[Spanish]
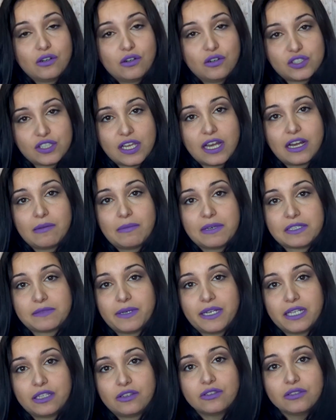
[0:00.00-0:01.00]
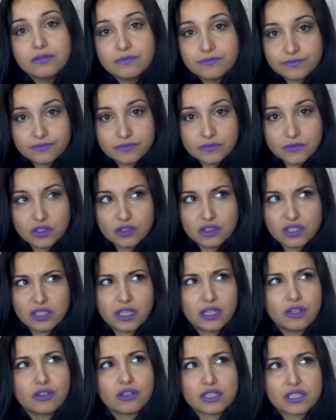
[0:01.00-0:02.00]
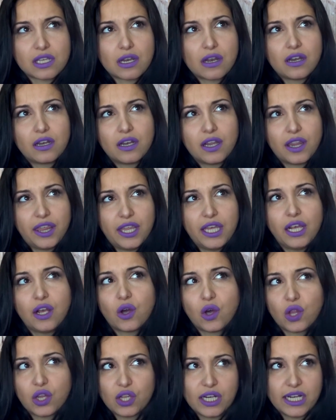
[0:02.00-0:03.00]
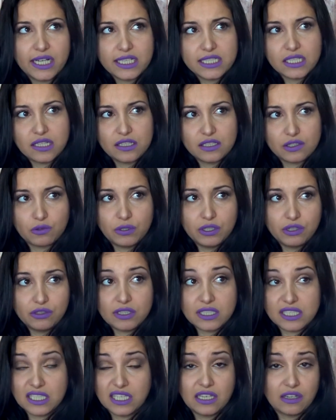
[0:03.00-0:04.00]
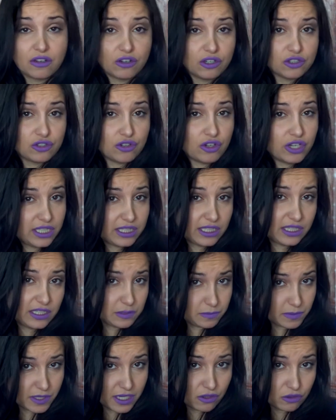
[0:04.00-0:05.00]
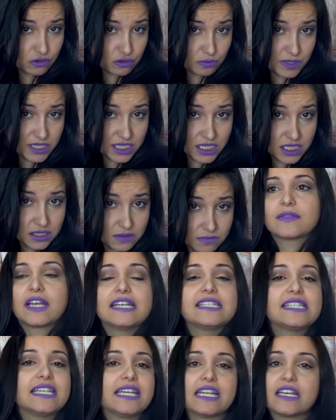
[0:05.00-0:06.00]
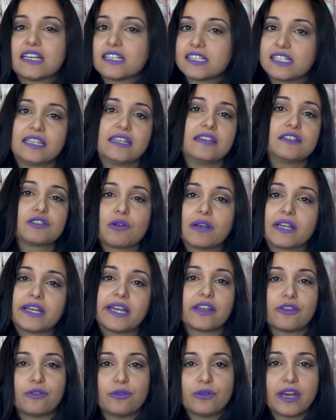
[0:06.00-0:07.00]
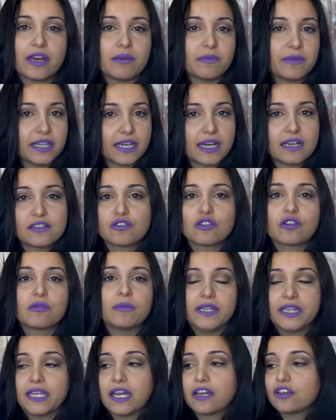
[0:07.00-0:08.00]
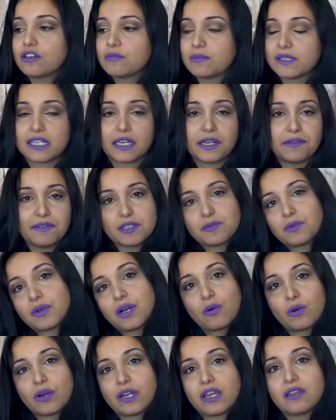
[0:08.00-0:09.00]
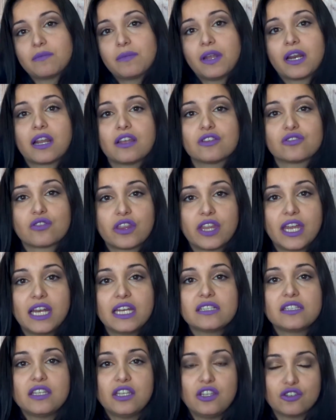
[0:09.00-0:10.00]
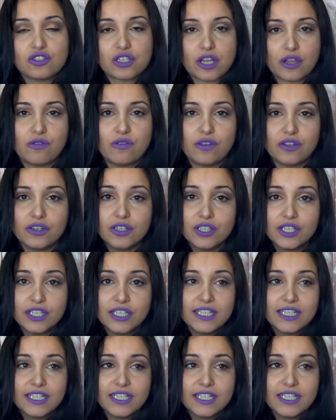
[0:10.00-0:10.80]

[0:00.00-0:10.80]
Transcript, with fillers: os salga más barato creo que dan 5 dólares de descuento, así que con eso ya tenéis para dos meses. Así que nada, si tenéis cualquier duda me dejáis un comentario, me escribís por alguna de mis redes sociales y yo os ayudo.